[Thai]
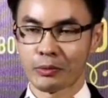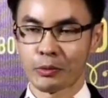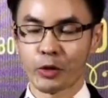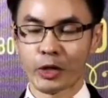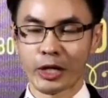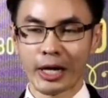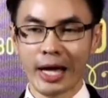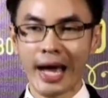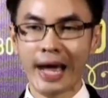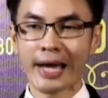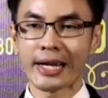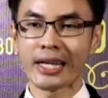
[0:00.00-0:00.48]

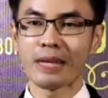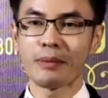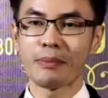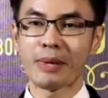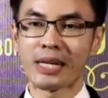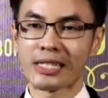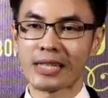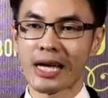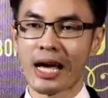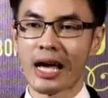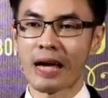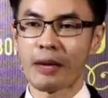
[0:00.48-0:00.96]
คนไข้ที่
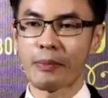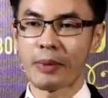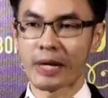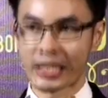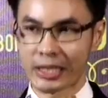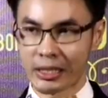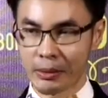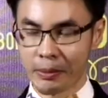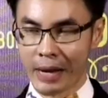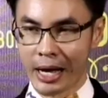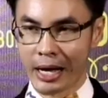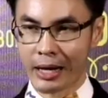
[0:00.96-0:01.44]
มาใช้ผ
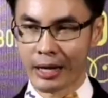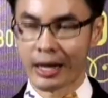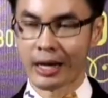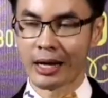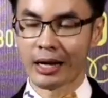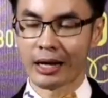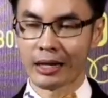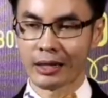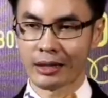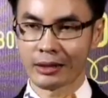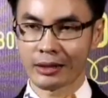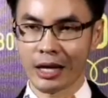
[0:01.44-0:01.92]
ลิตภัณฑ์
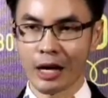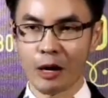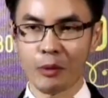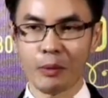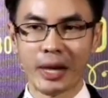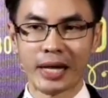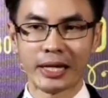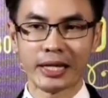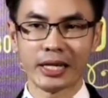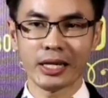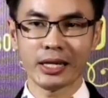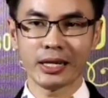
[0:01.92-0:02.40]
เข้า
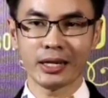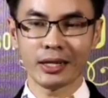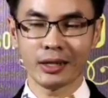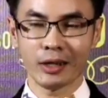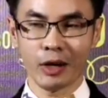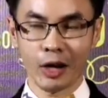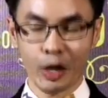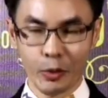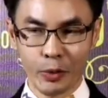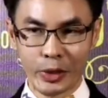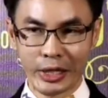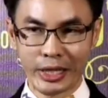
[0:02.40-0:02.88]
มาที่
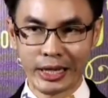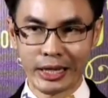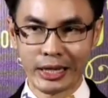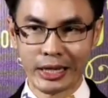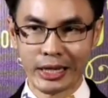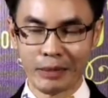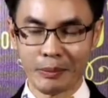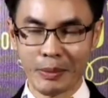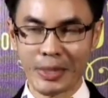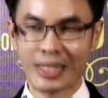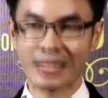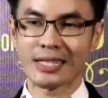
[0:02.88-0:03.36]
กรวินคลิ
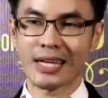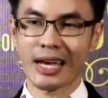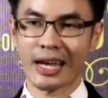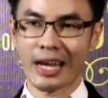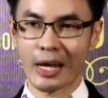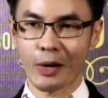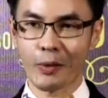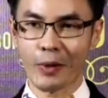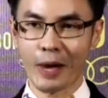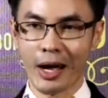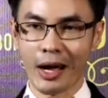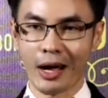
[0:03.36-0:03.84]
นิกมั่นใจ
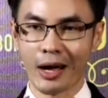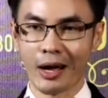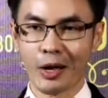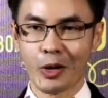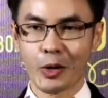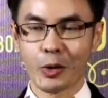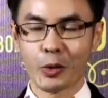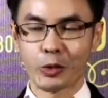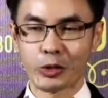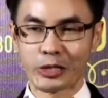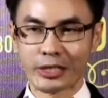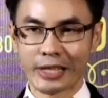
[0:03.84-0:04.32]
ได้ว่า
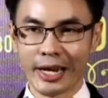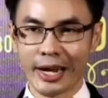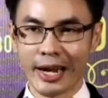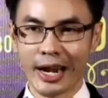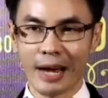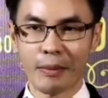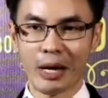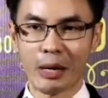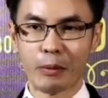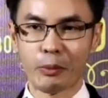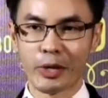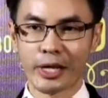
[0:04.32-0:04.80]
คุณจะได้
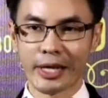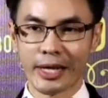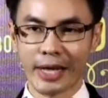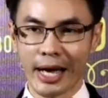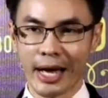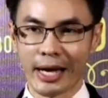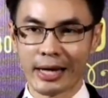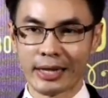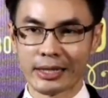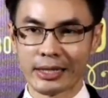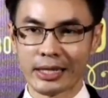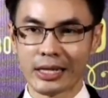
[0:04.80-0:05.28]
รับการบริ
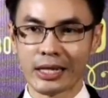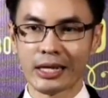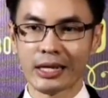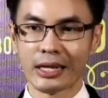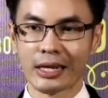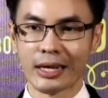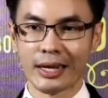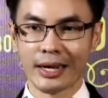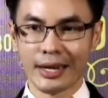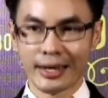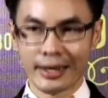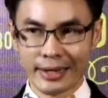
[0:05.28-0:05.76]
การที่
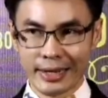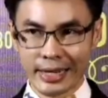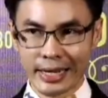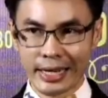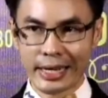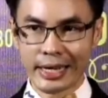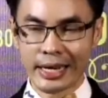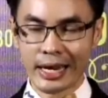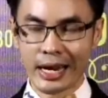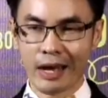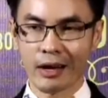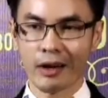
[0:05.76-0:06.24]

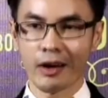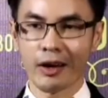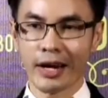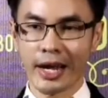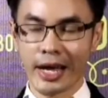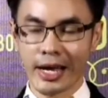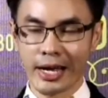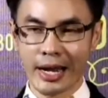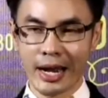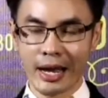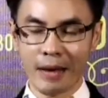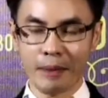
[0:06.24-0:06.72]
ดี แล้วก็
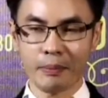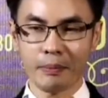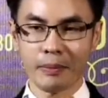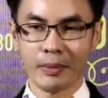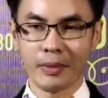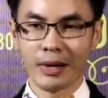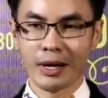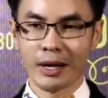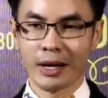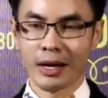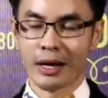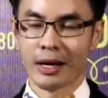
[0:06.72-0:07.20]
ได้รับ
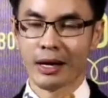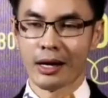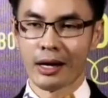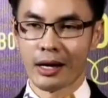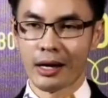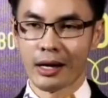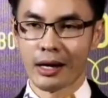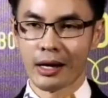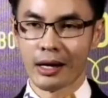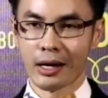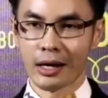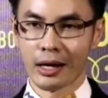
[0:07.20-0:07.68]

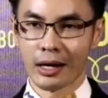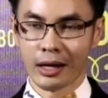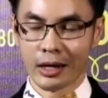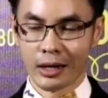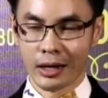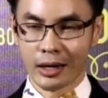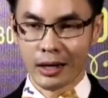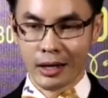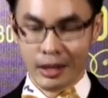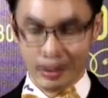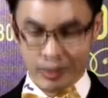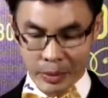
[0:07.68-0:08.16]

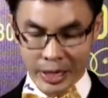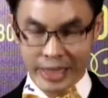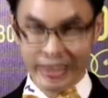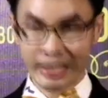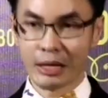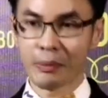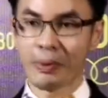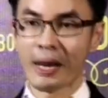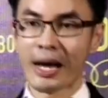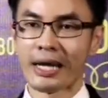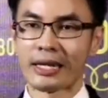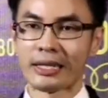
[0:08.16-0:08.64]
ผ
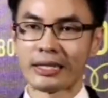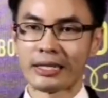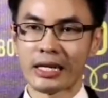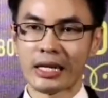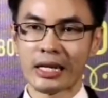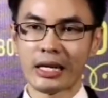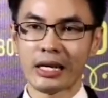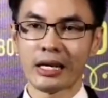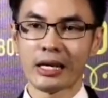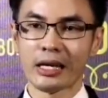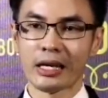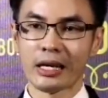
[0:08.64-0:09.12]
ลิตภัณฑ์
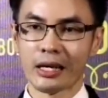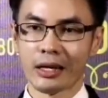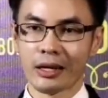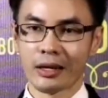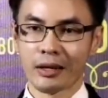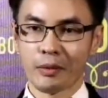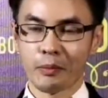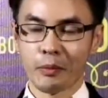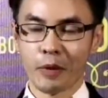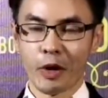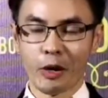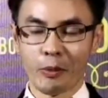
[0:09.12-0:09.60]
ที่
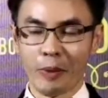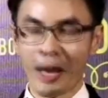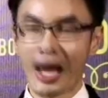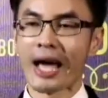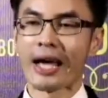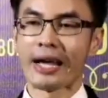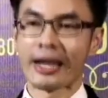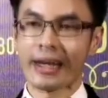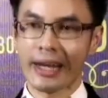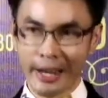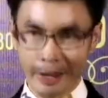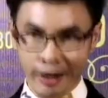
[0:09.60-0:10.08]
ปลอด
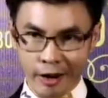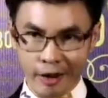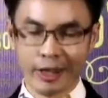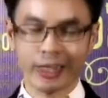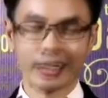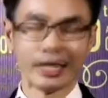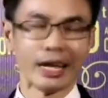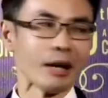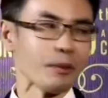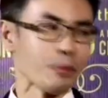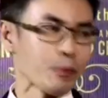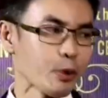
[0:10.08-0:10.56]
ภัยแน่นอ
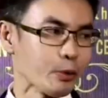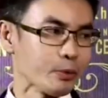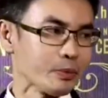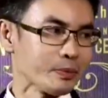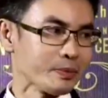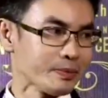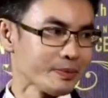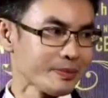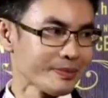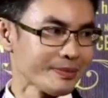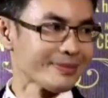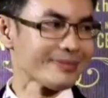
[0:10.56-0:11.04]
นครับ
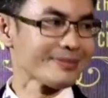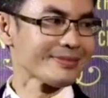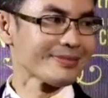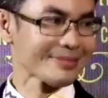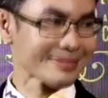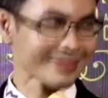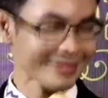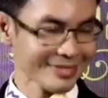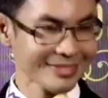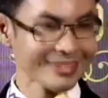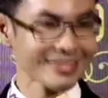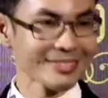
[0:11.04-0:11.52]

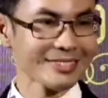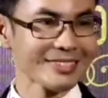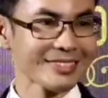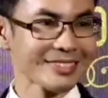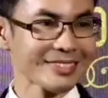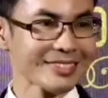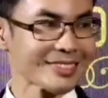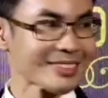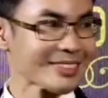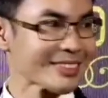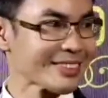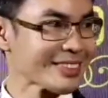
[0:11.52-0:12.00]
แต่นี่
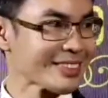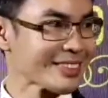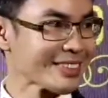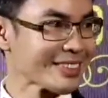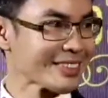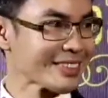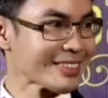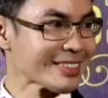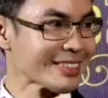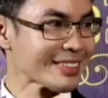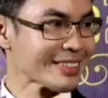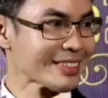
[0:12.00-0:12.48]
มีช่องทาง
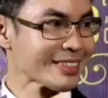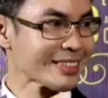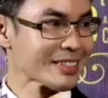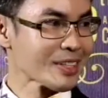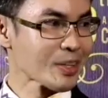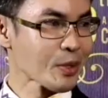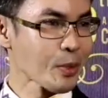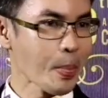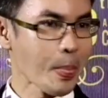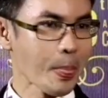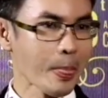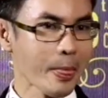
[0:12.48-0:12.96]
ติดต่อไหม
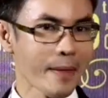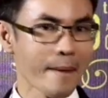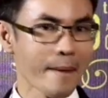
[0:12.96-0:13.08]
ครับ